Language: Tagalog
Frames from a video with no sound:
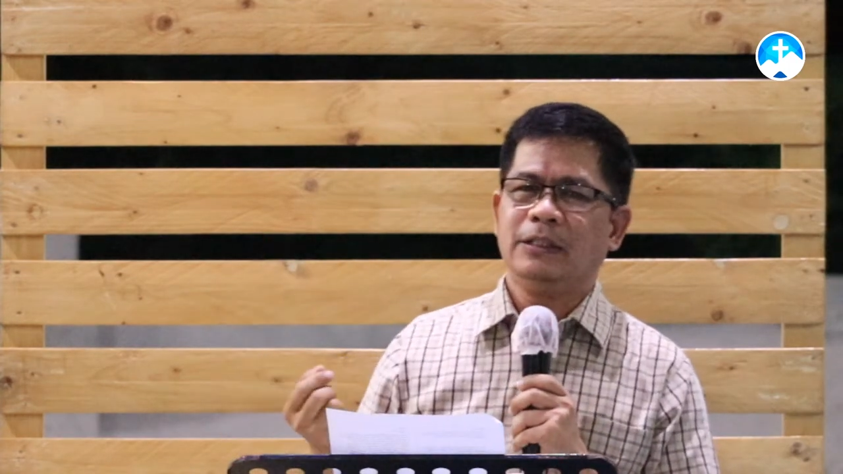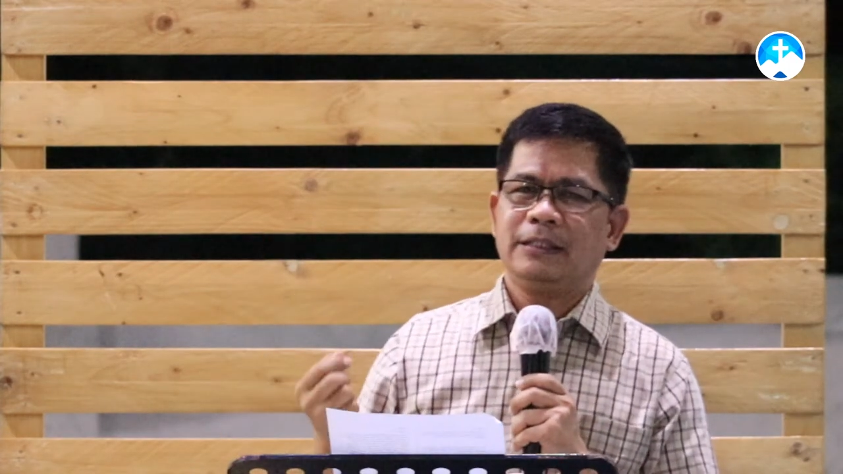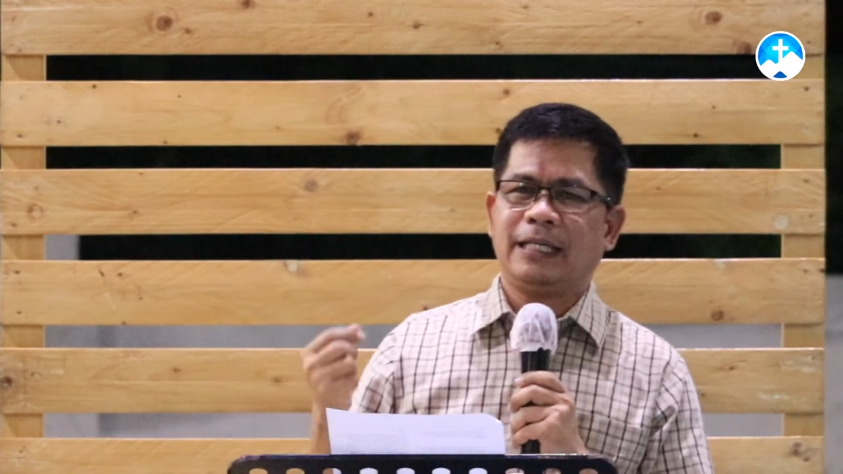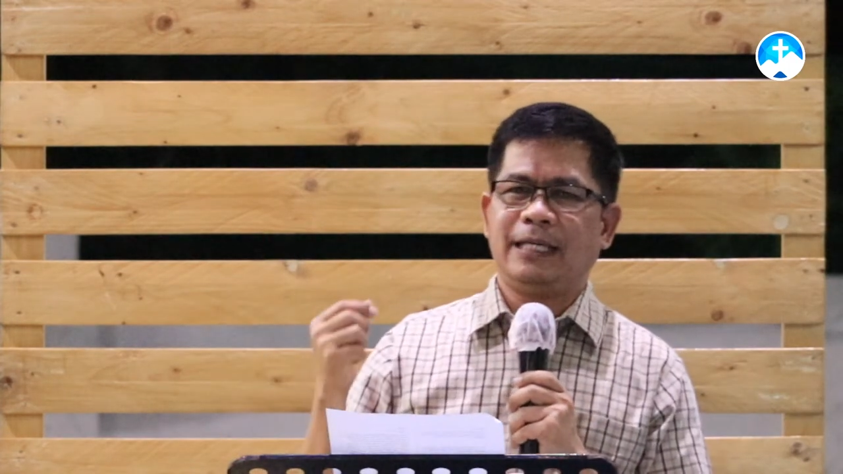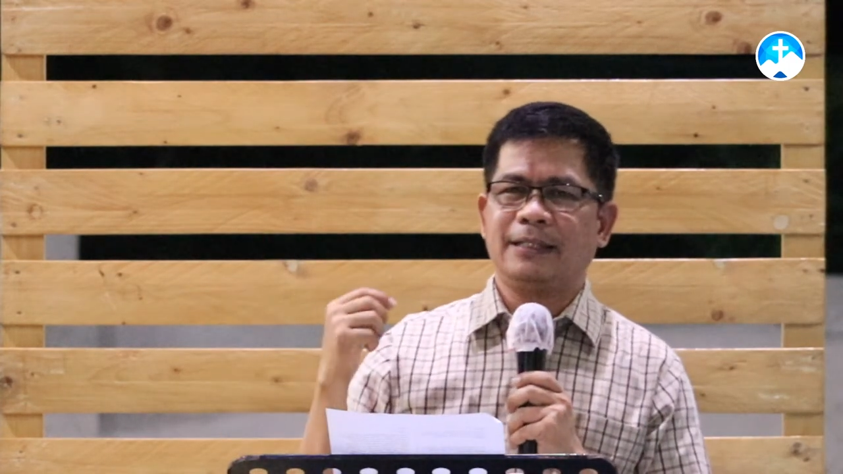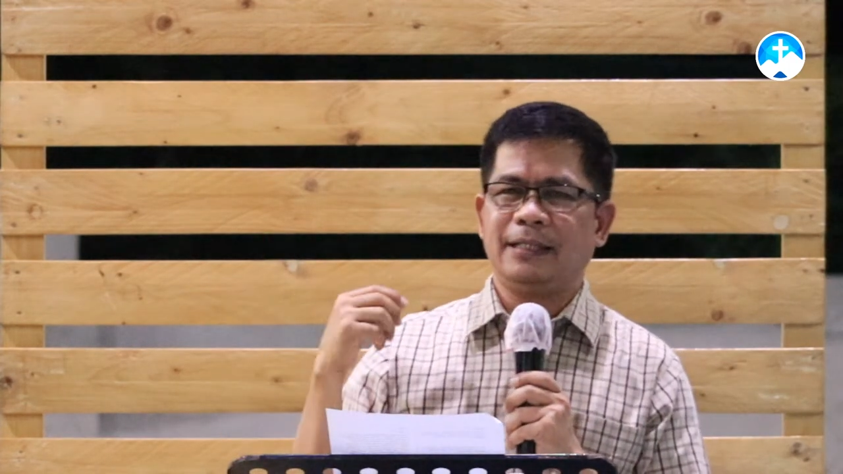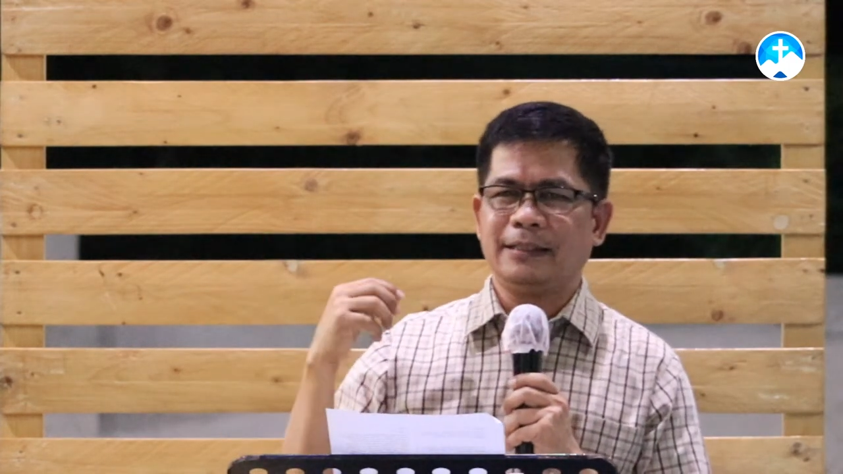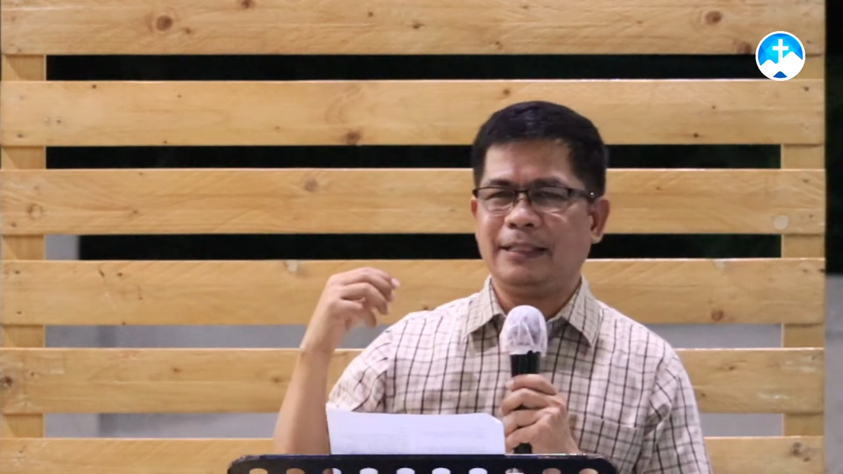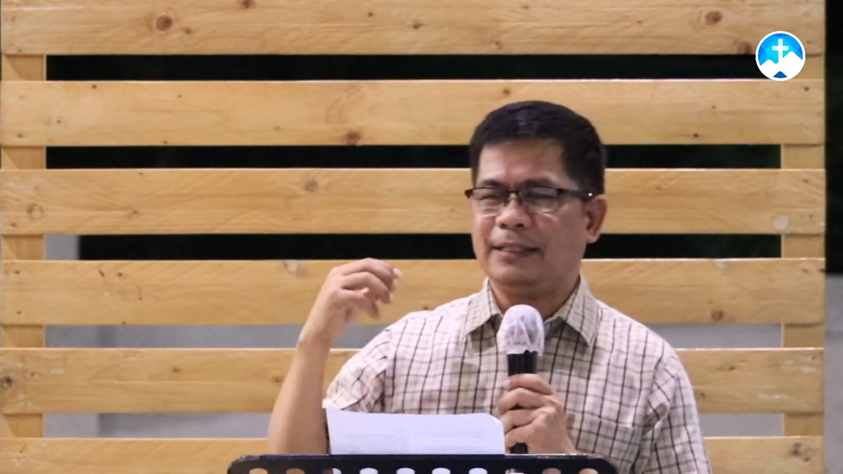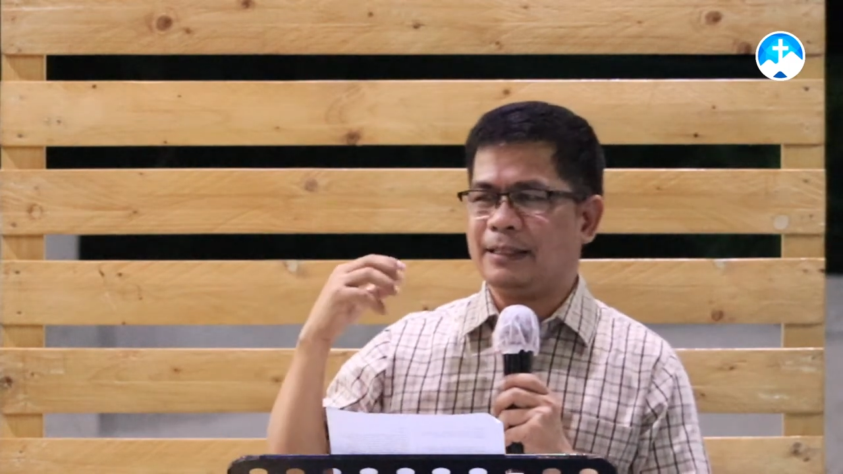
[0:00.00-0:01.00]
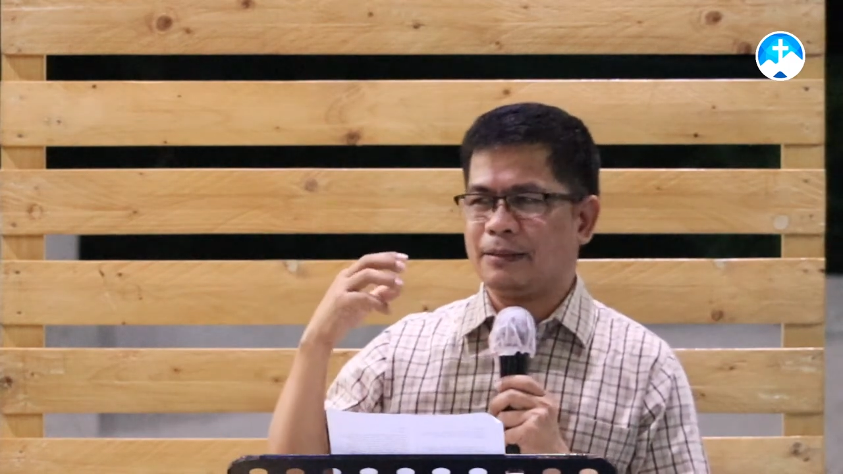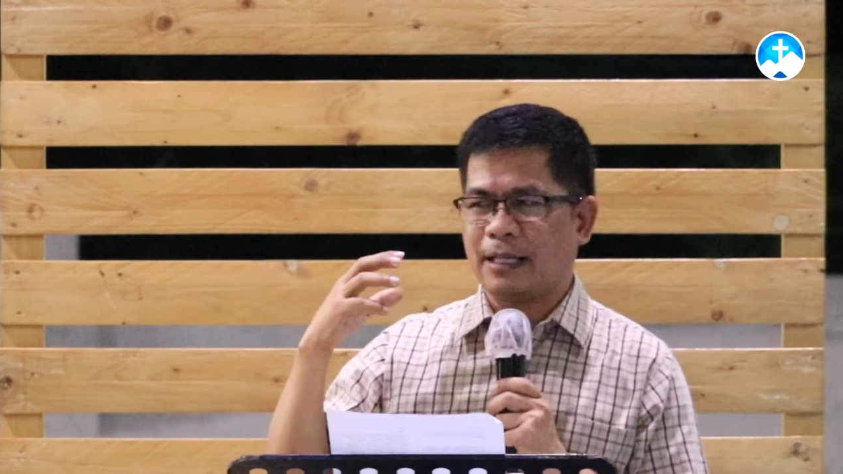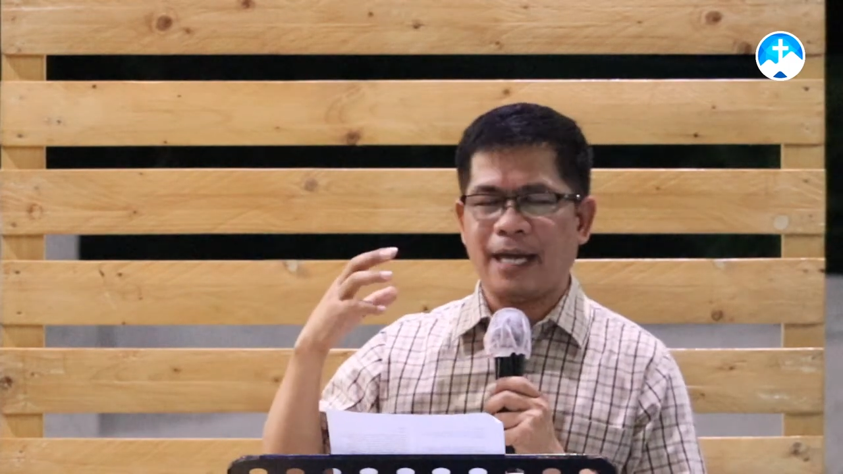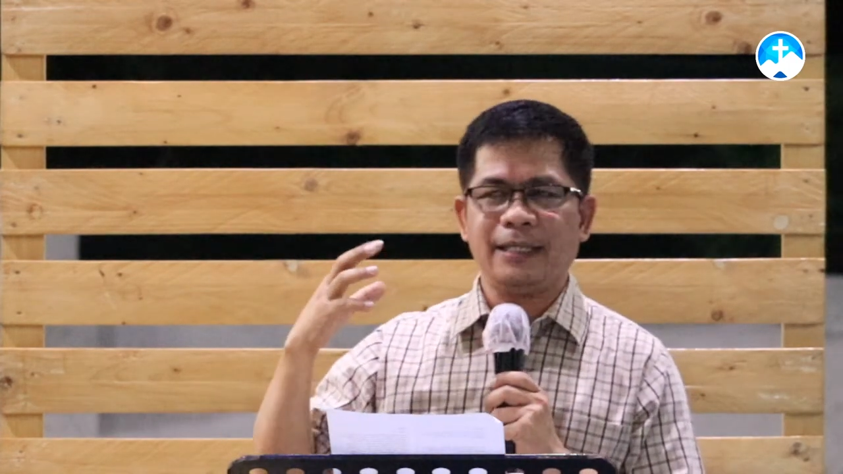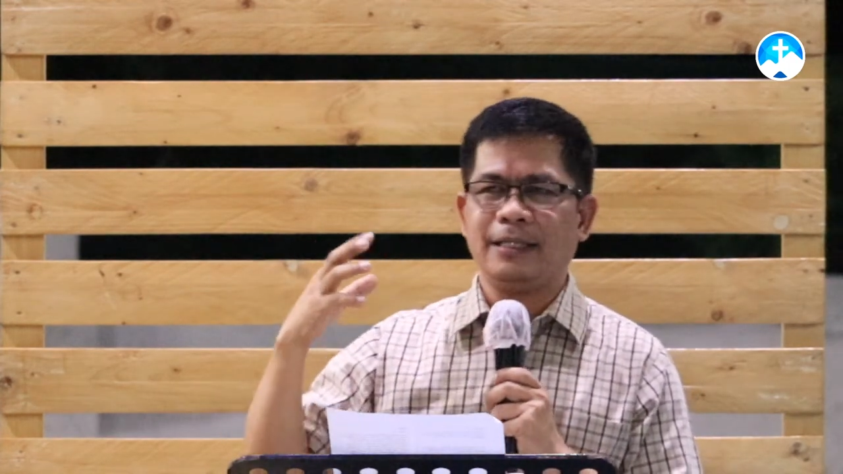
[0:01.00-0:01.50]
talagang hindi
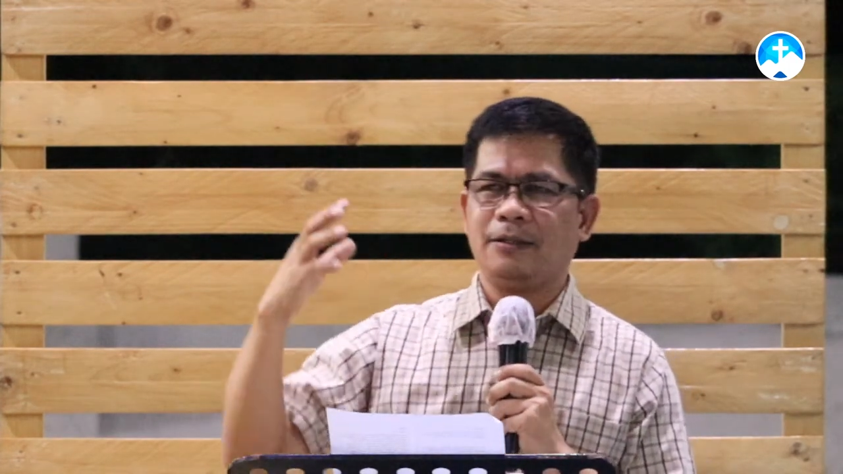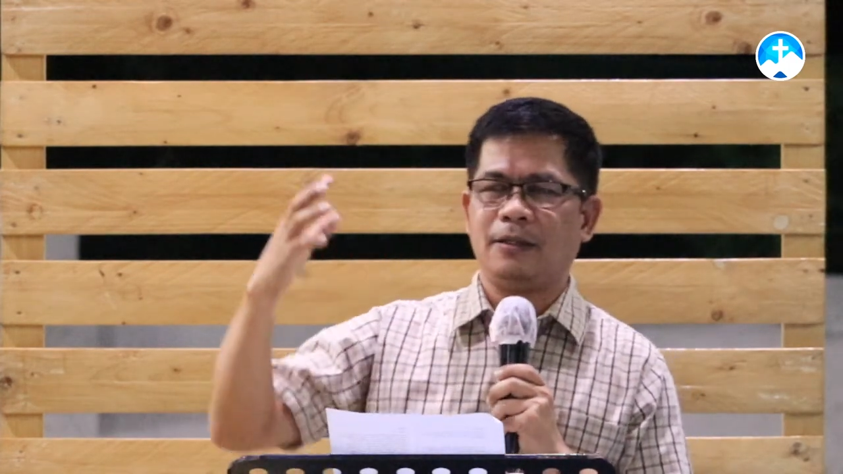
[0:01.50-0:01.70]
kaya ng